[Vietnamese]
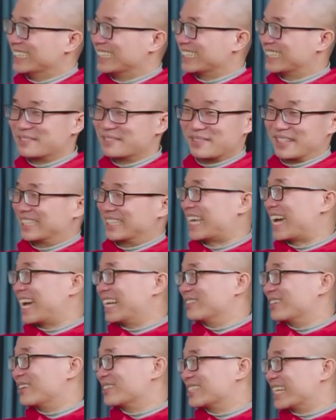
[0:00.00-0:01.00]
Khi mà văn ta
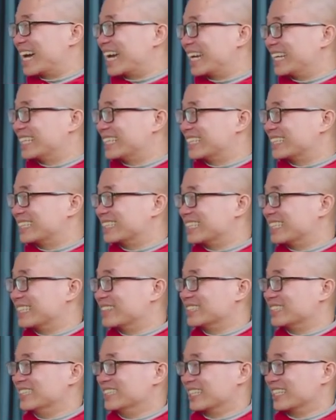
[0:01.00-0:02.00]
đến nào chả hay. Đấy, nhưng mà
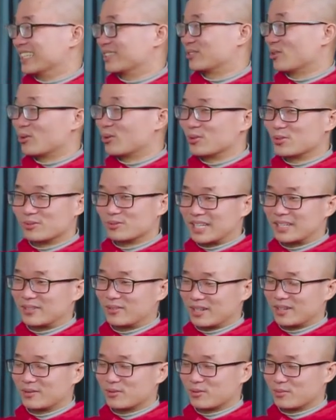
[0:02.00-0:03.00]
nhìn nhận cái tốt của chúng ta nó
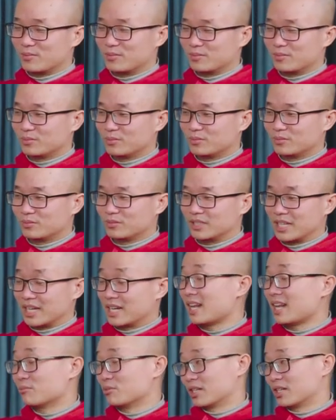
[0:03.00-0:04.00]
là cũng đã
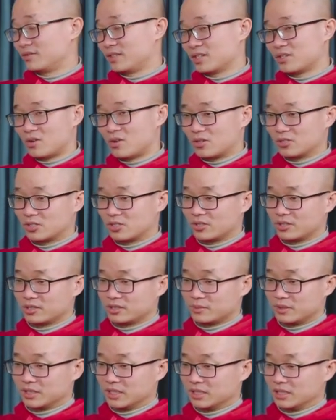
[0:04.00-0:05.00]
là một cái việc khó rồi,
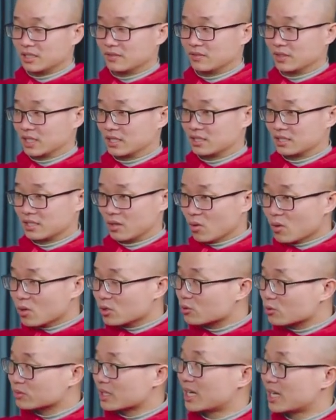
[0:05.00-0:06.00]
nhưng mà nhìn nhận về cái xấu của
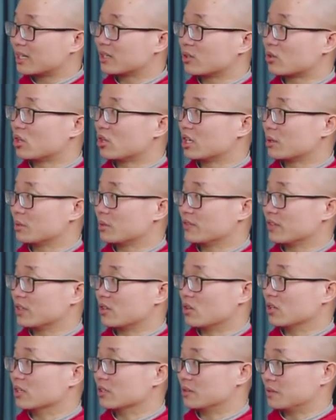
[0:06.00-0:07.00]
chúng ta nó còn là một cái việc
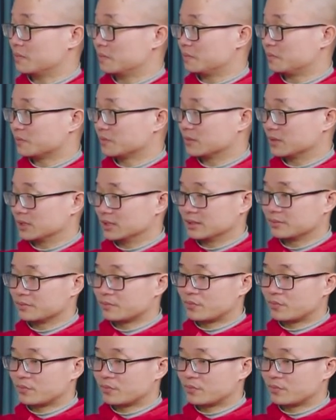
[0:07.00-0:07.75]
khó hơn. Đấy.